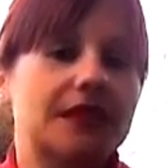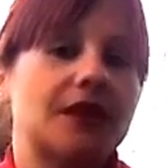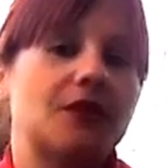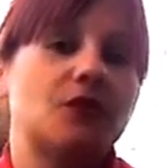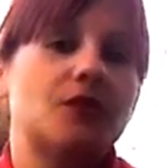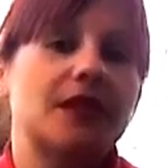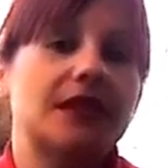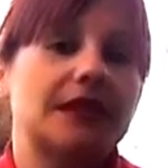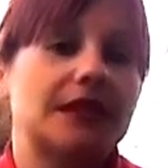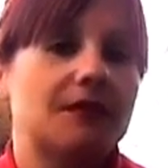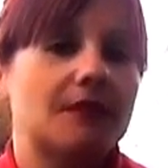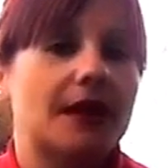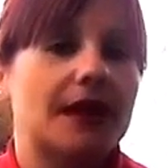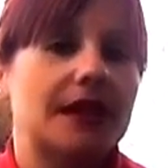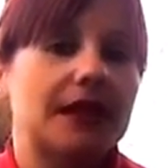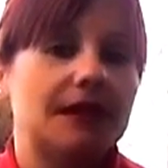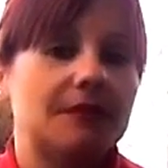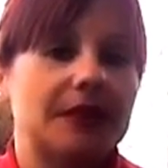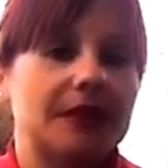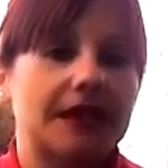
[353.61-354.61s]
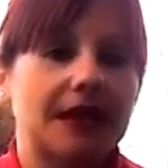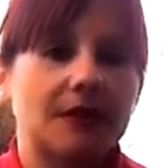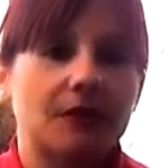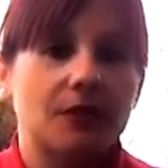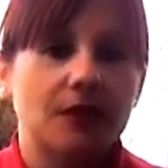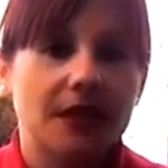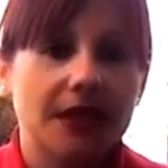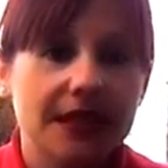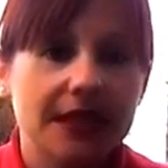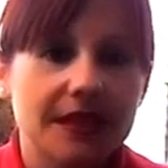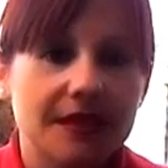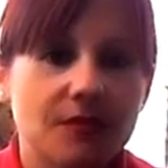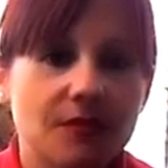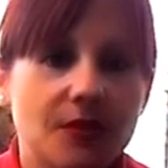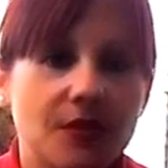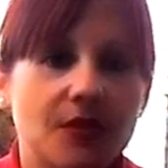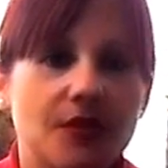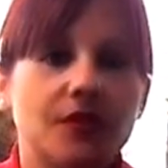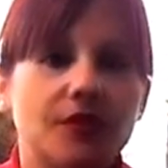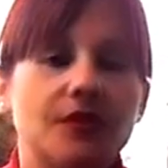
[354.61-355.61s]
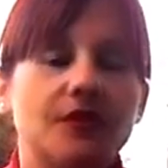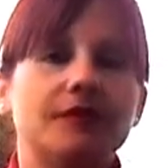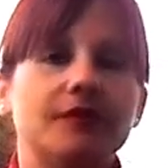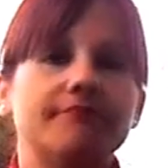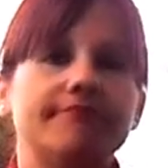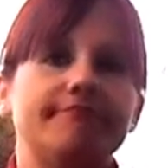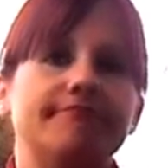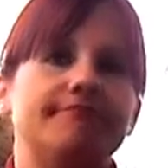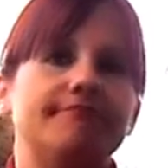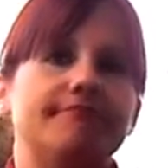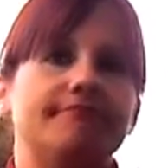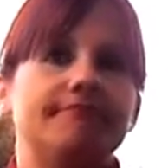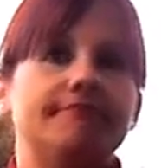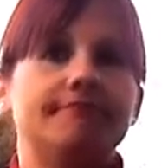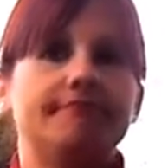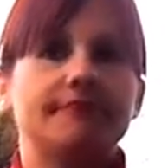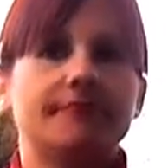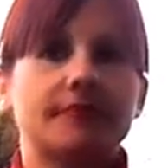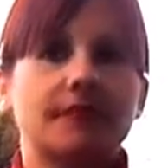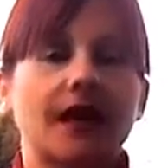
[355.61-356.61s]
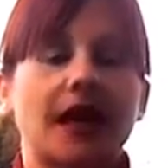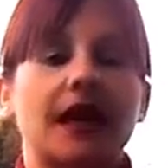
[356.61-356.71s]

te ayuda a activar el metabolismo, mm,